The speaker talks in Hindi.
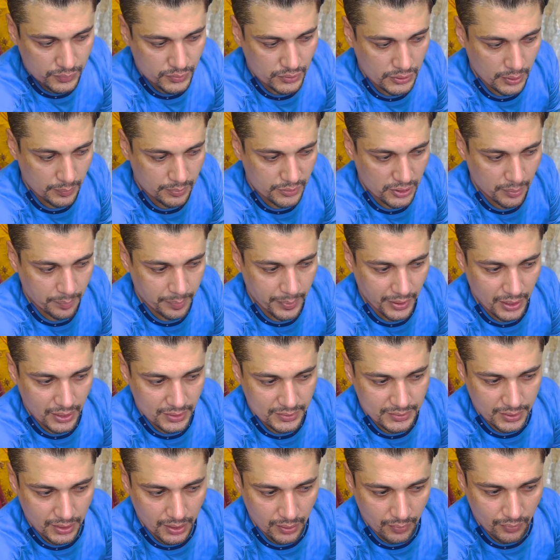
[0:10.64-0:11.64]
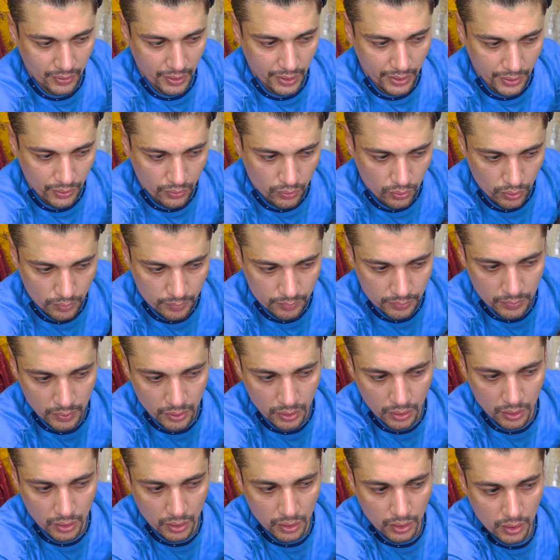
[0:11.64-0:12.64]
सबसे पहले अस्सलाम वालेकुम
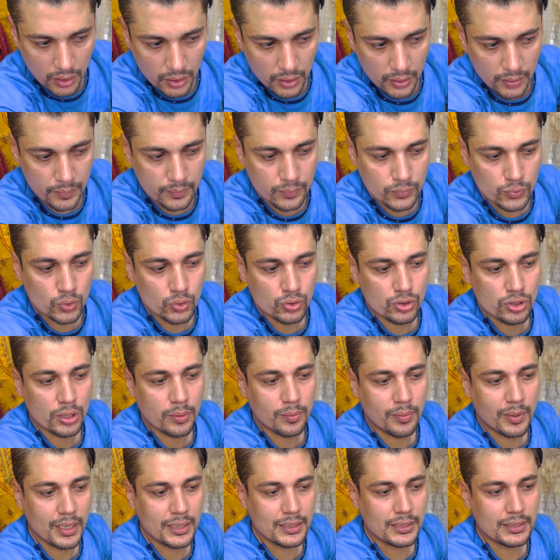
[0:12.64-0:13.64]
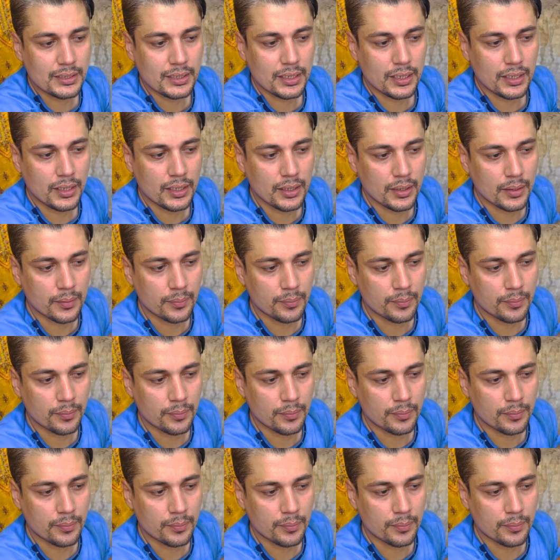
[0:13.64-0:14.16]
दूसरी बात यह है